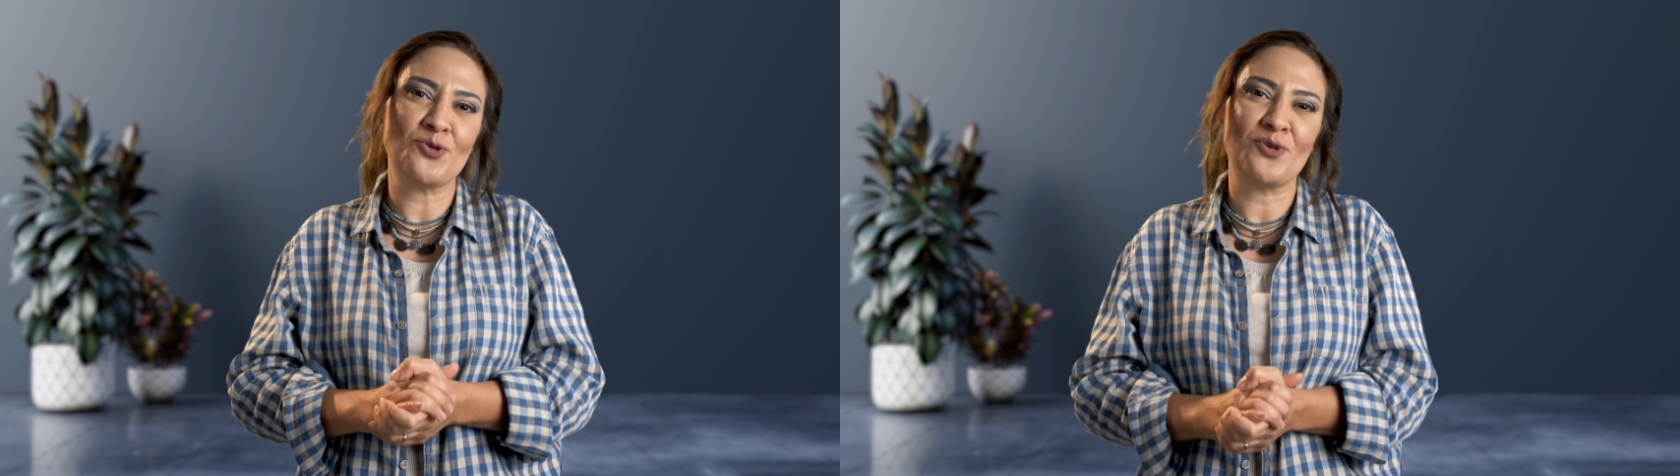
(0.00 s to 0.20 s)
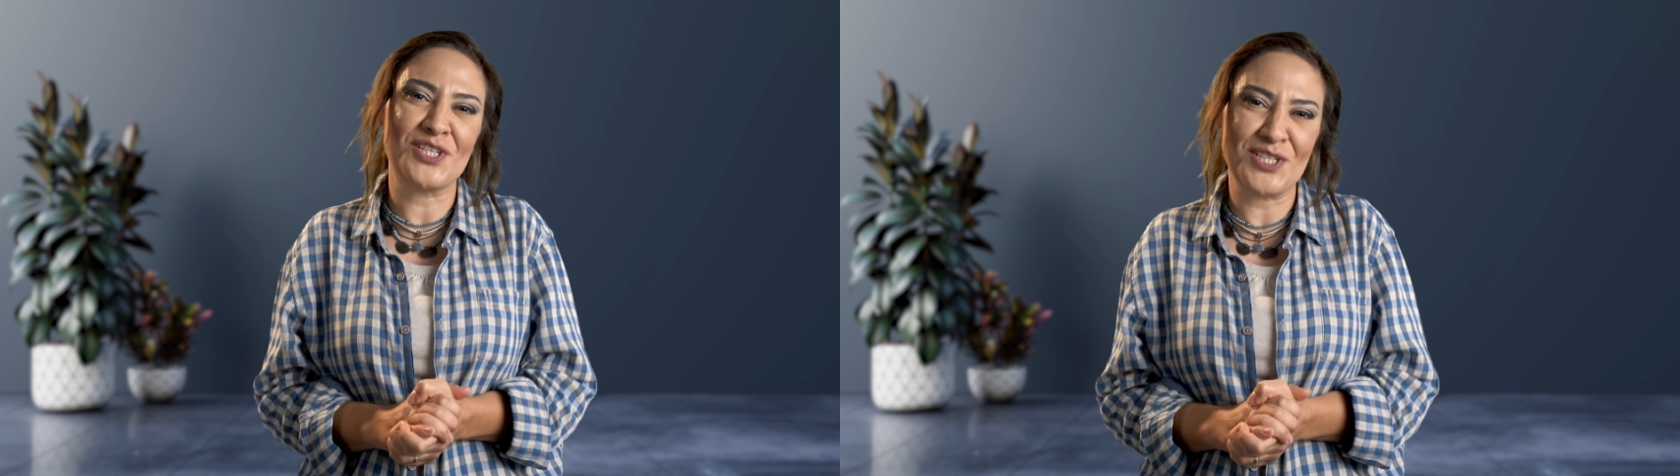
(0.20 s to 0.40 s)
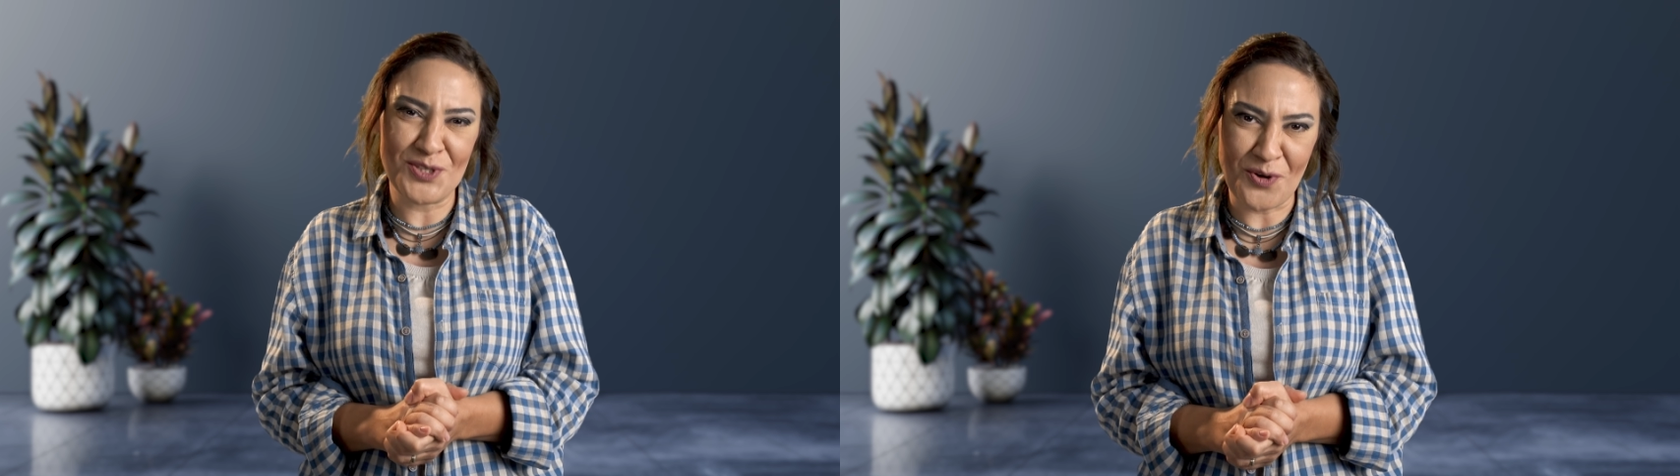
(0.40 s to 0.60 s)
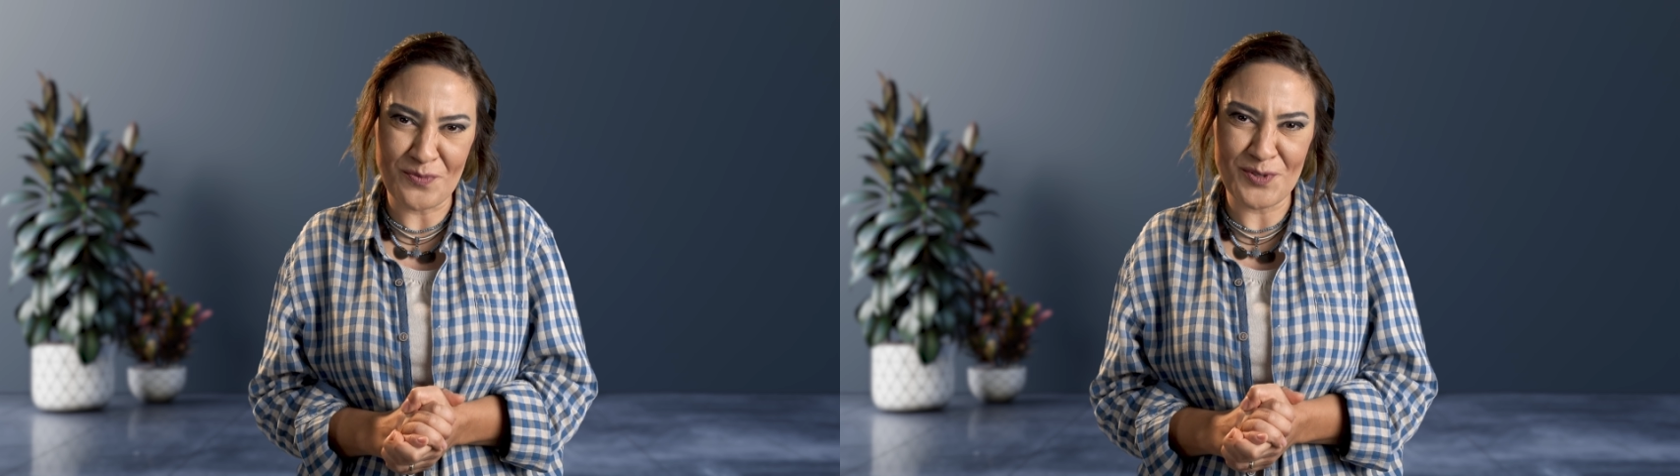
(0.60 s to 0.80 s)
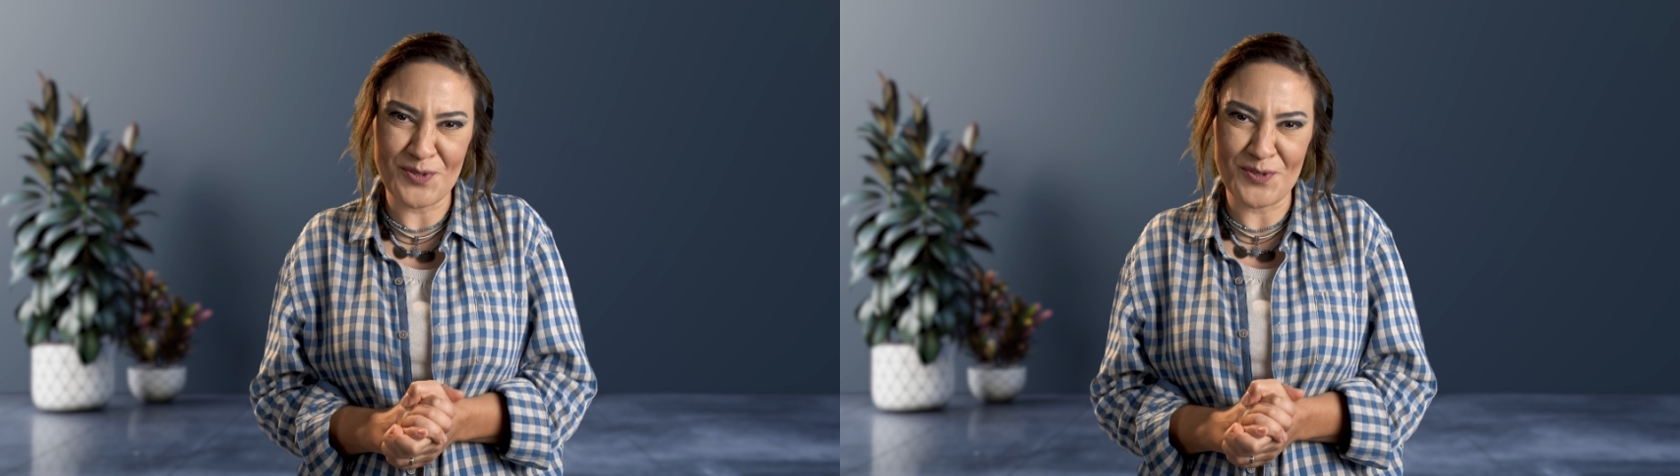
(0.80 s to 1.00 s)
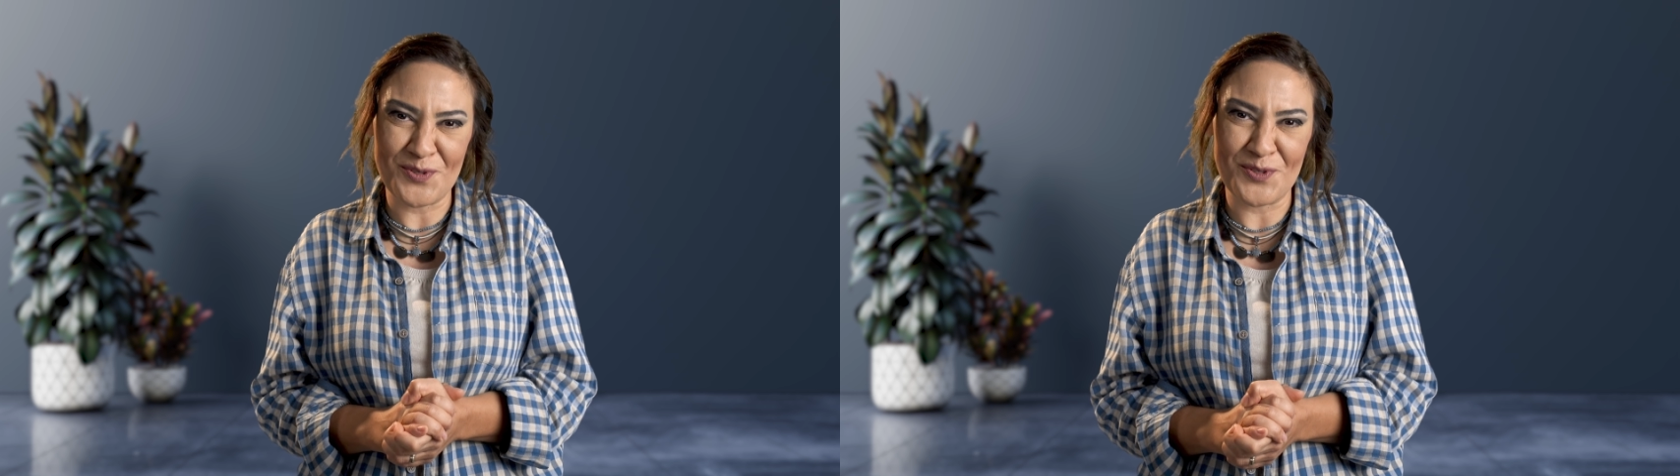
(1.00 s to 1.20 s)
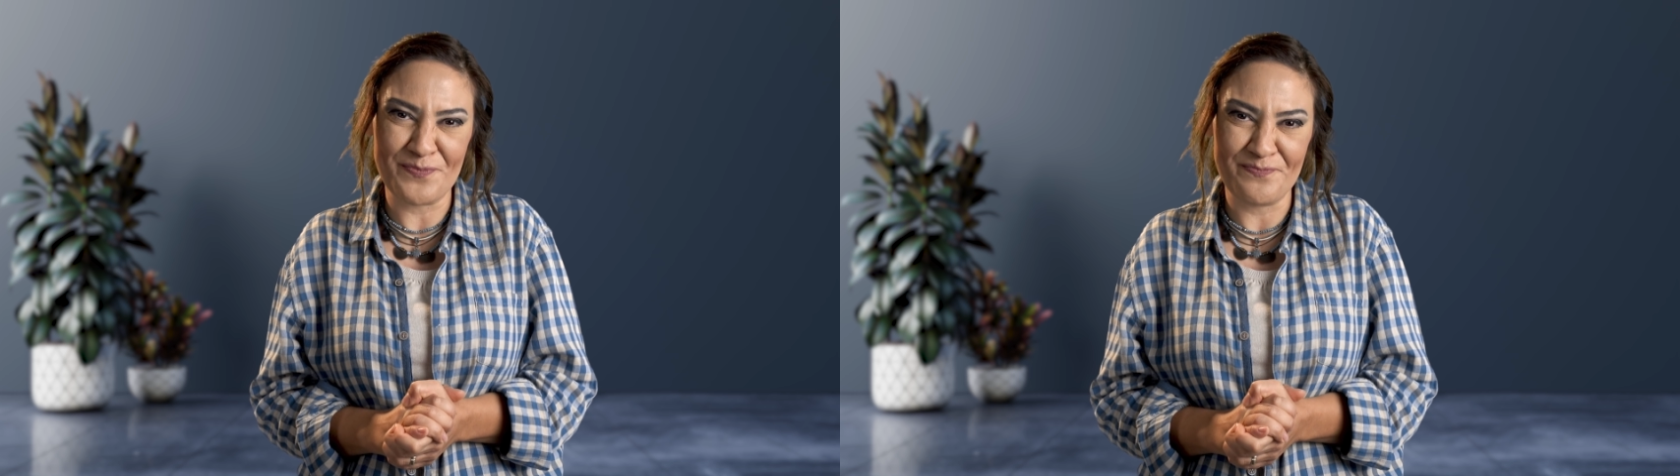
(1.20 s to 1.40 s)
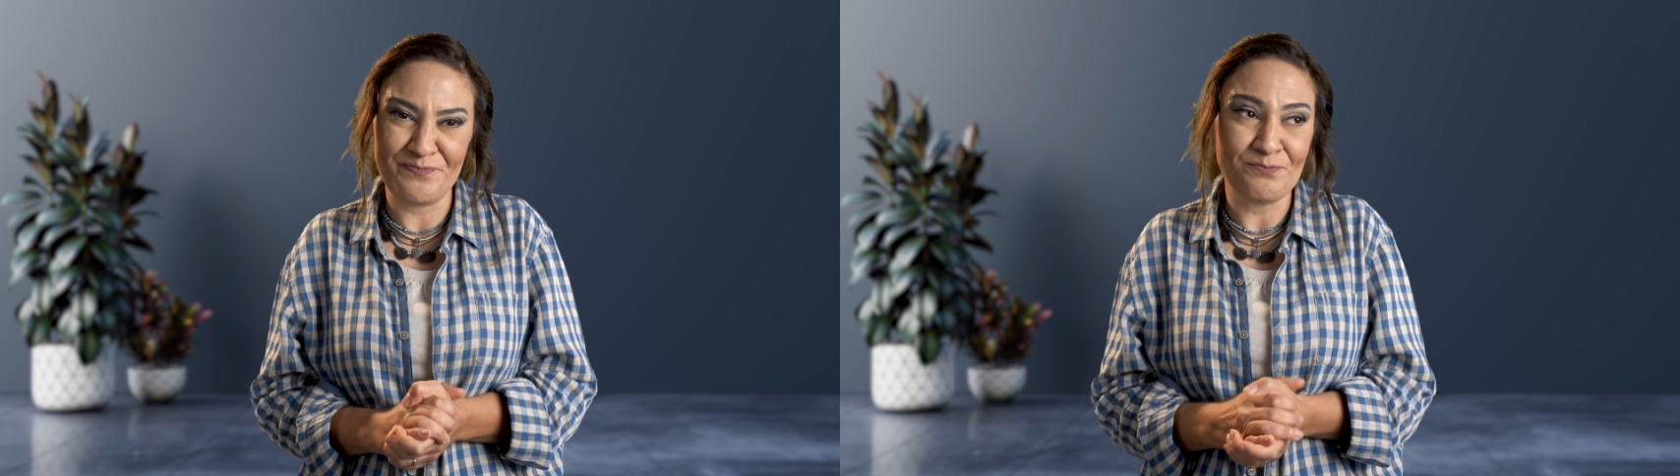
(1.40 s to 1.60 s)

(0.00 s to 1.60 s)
çok kişiyi görmüşsünüzdür.